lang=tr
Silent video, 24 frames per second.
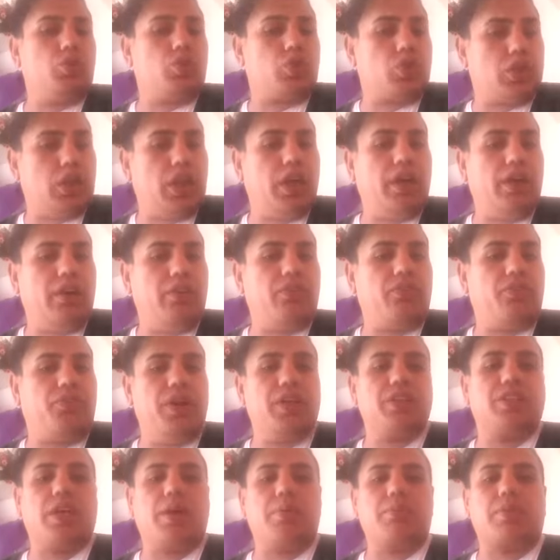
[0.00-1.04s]
3'te
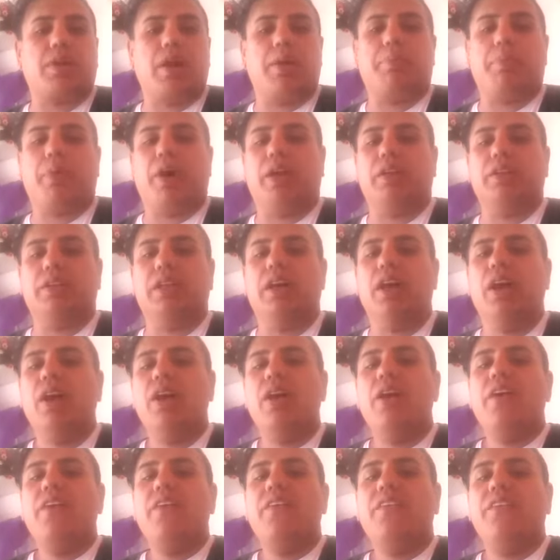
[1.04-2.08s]
facem kapandı.
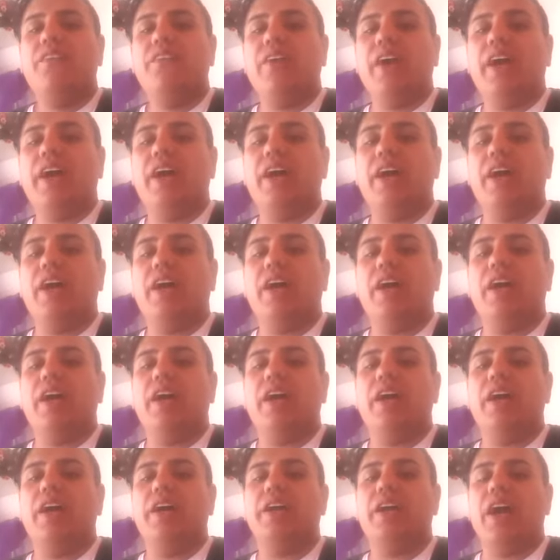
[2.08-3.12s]
Ve
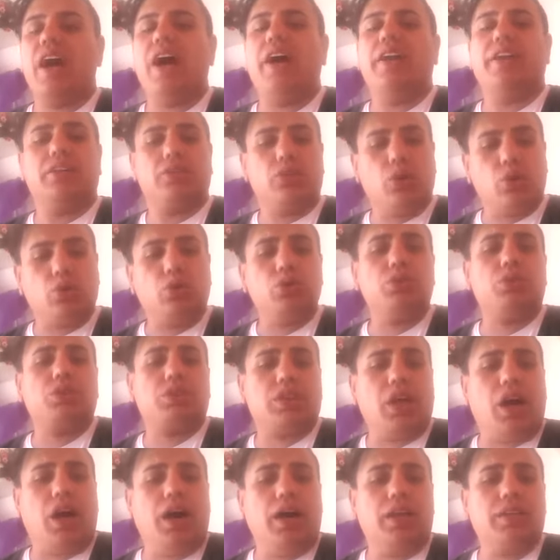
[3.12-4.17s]
yani 9
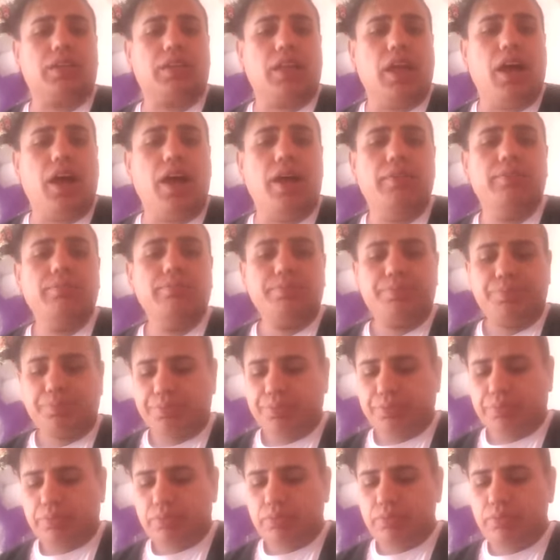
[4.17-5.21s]
saatte
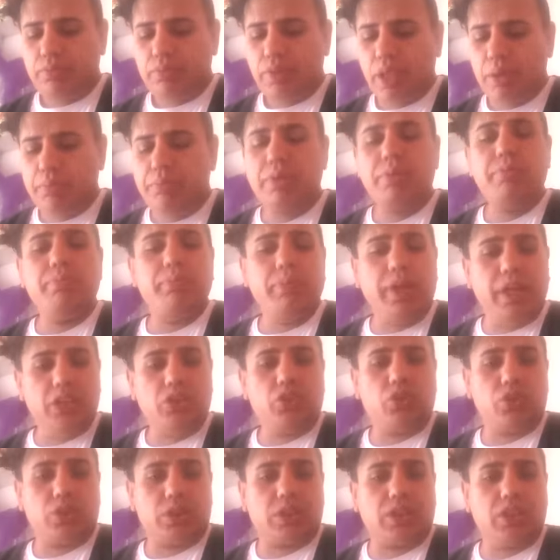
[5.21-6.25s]

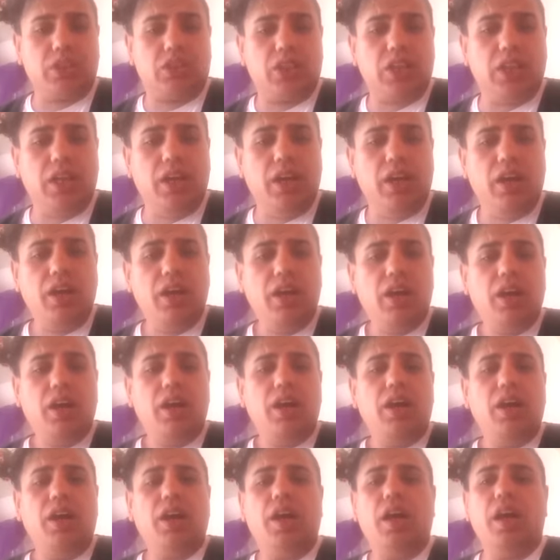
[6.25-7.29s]
1500 kişi
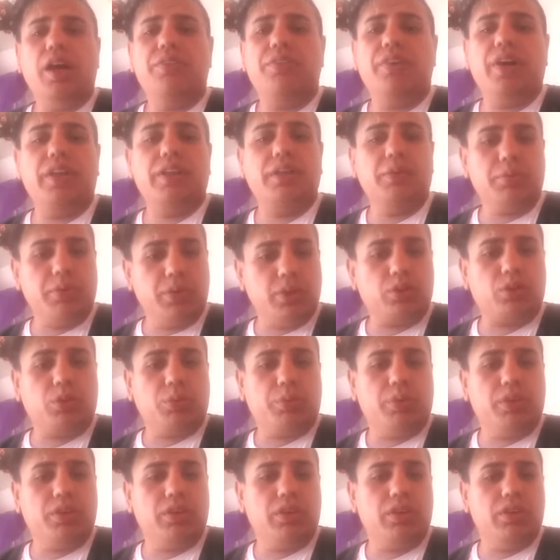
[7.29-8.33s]
Efendim
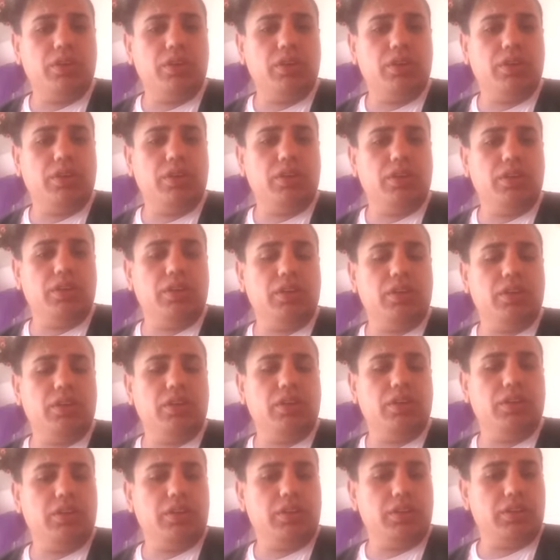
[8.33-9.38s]
YouTube'u
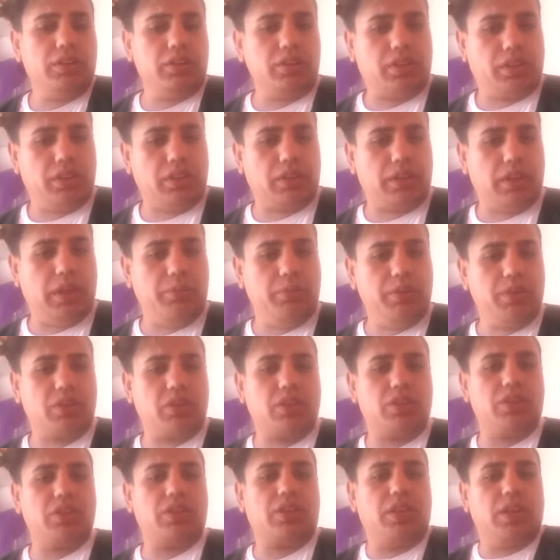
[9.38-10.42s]
e,
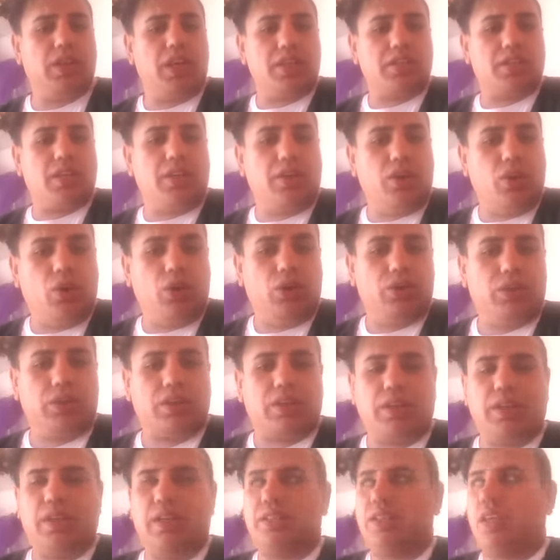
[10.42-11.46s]
tıklamış. Kiraza ne
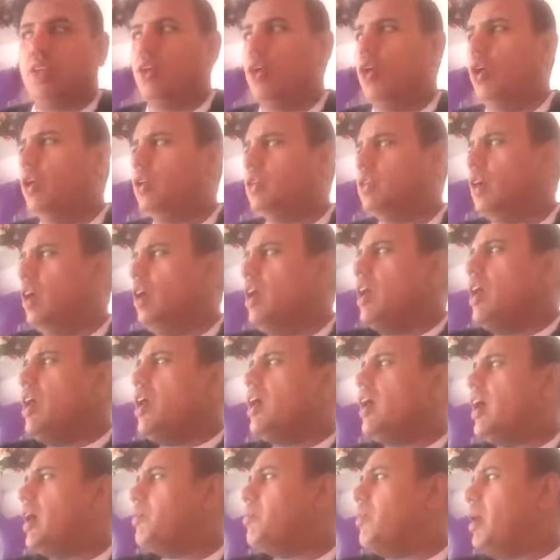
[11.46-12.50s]
oldu, kiraza ne oldu?
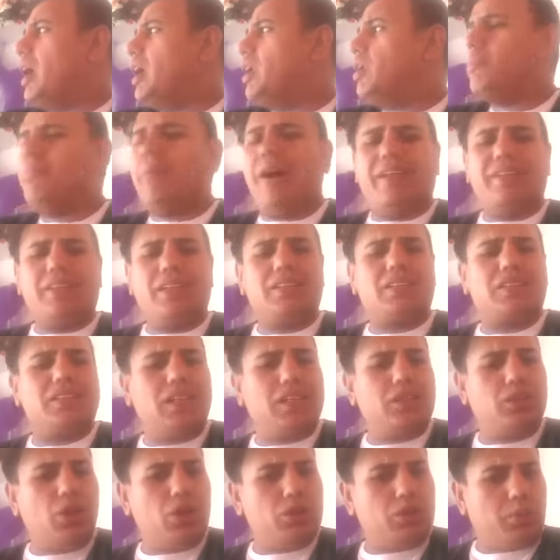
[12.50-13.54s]
Hani malum ben de
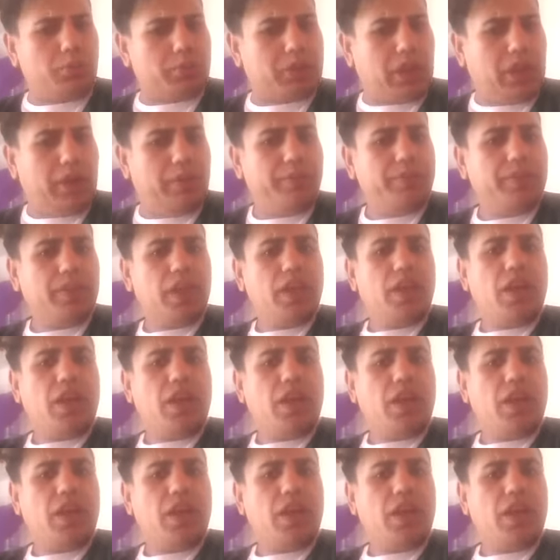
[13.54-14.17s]
size diyordum ki